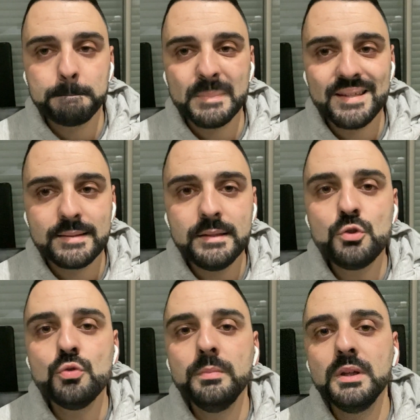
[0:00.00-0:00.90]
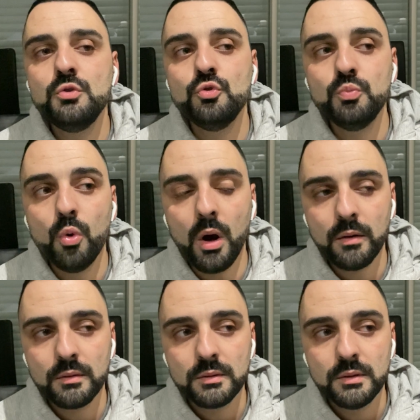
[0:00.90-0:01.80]
si tu mets du
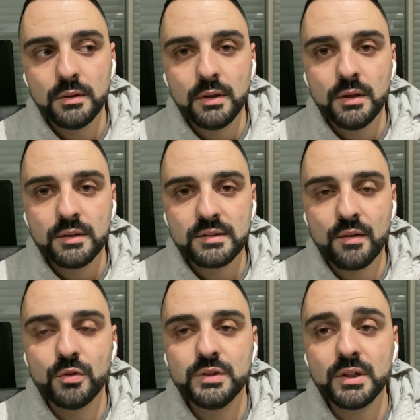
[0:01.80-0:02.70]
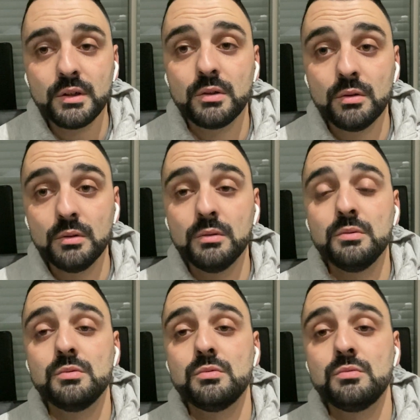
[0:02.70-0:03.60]
bois, ça veut dire que
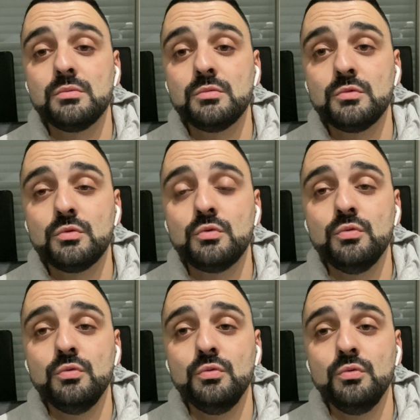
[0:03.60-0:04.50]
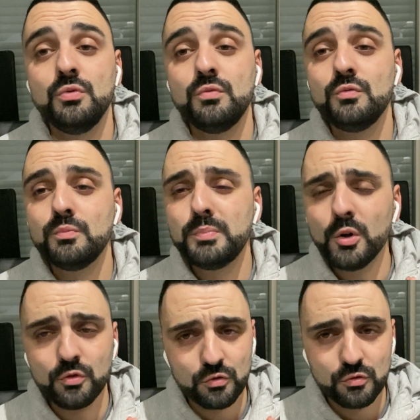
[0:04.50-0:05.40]
tu
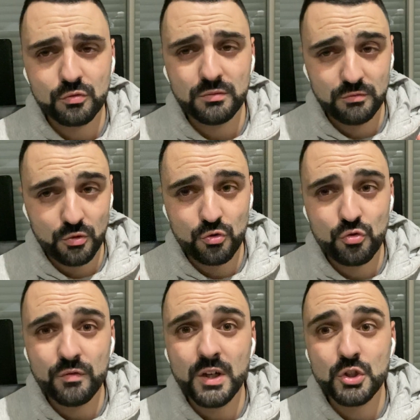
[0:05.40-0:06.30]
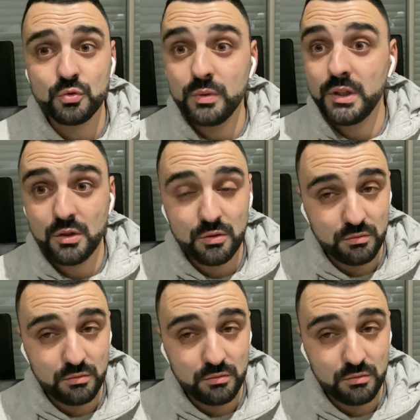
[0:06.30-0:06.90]
penses que tu vas jouer